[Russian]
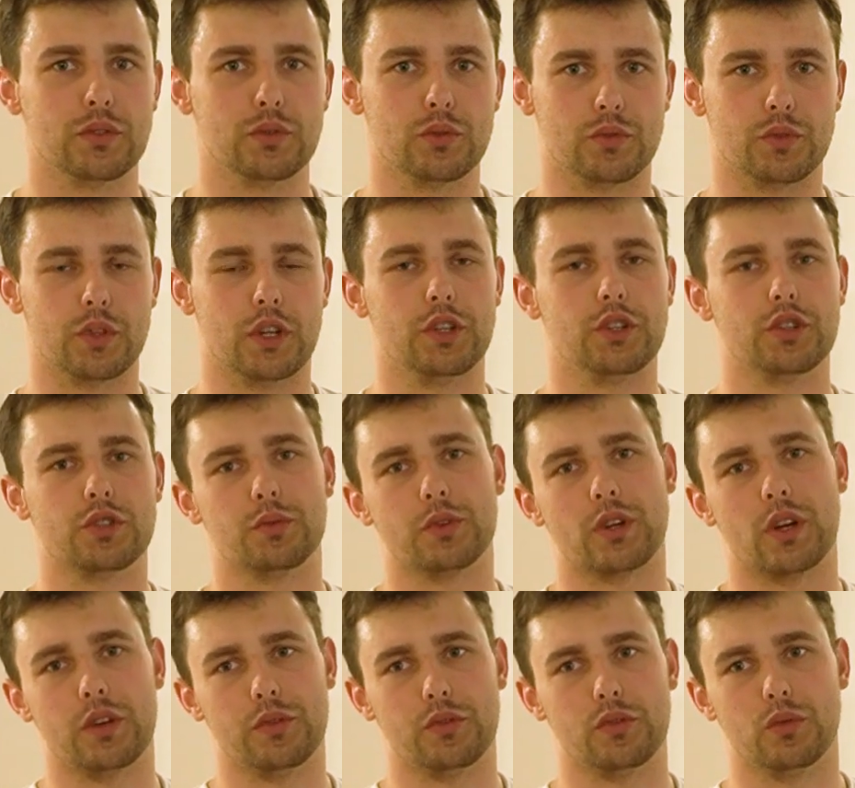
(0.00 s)
То есть в дальнейшем,
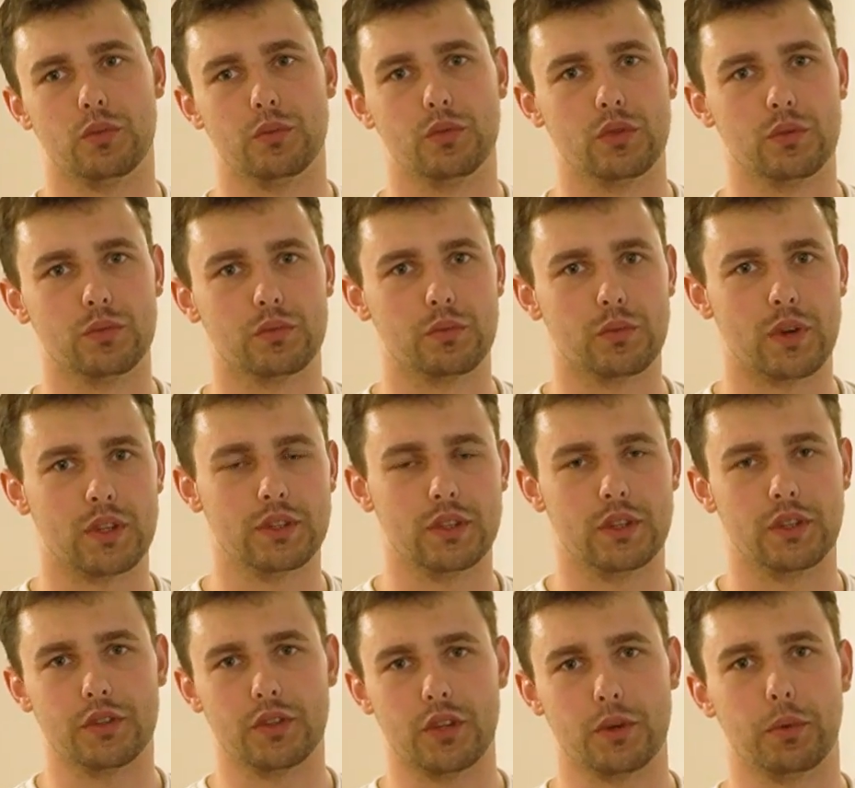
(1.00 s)
скорее всего, будем
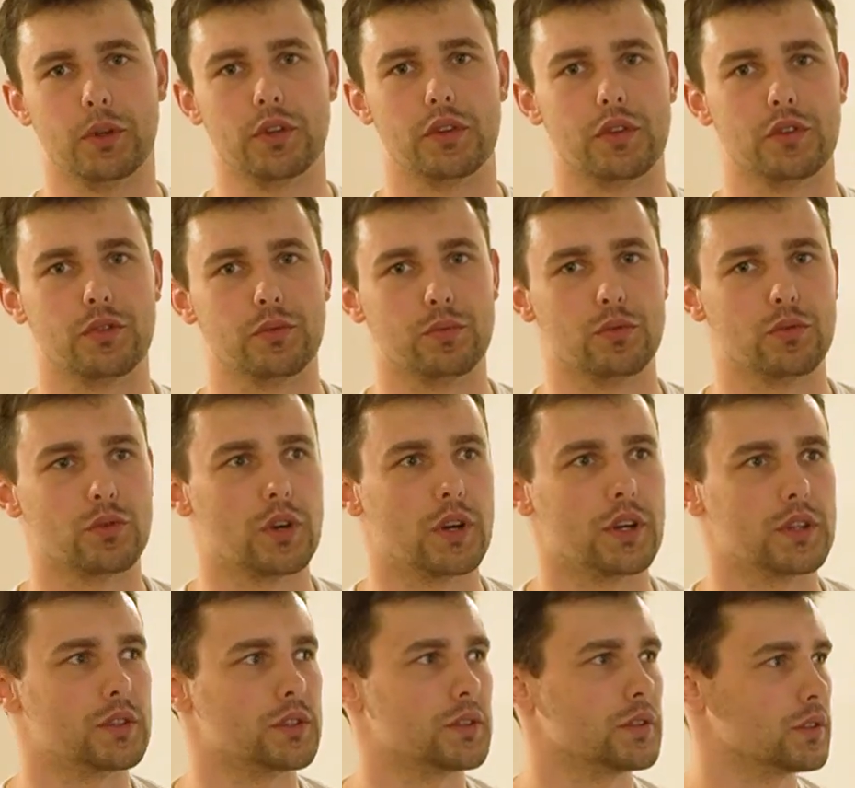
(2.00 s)
отдельный цех под это
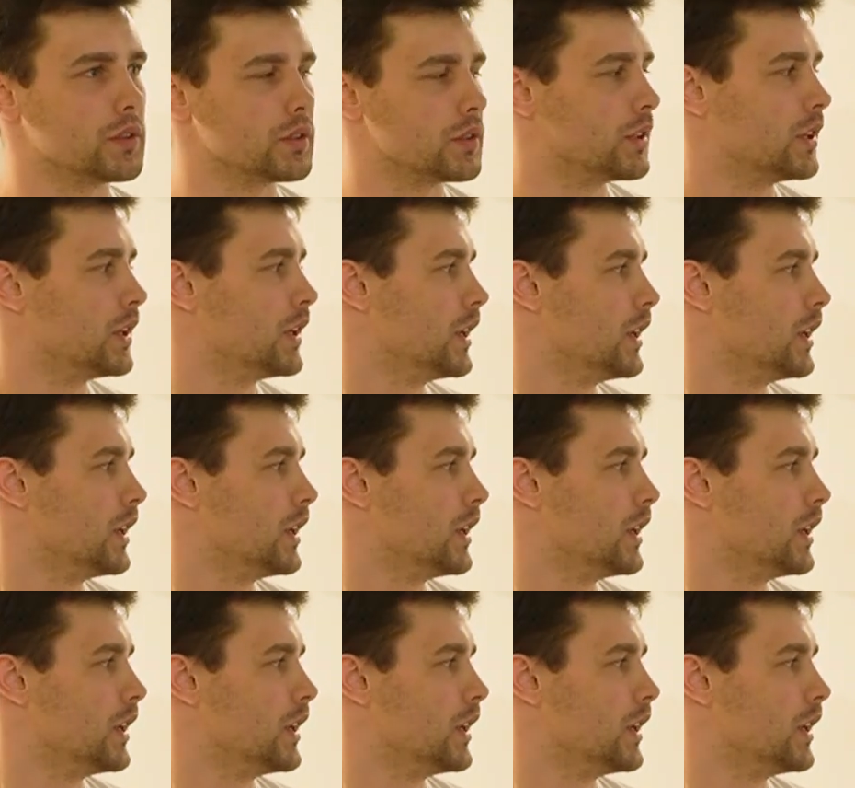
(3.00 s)
запускать. И